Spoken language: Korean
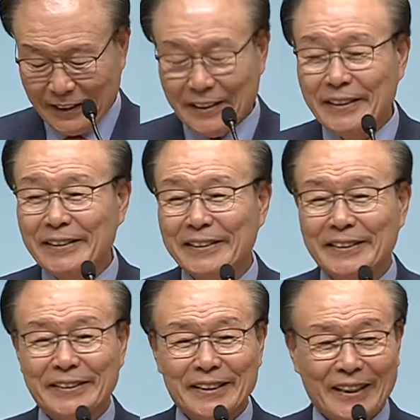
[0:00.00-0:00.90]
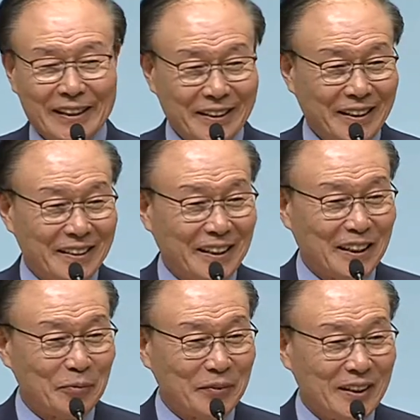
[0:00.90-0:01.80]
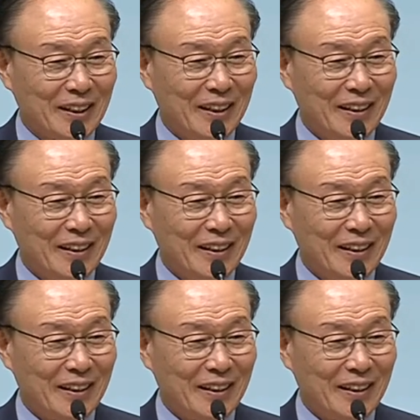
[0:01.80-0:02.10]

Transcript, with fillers: 이런 것이 가득한 나라입니다.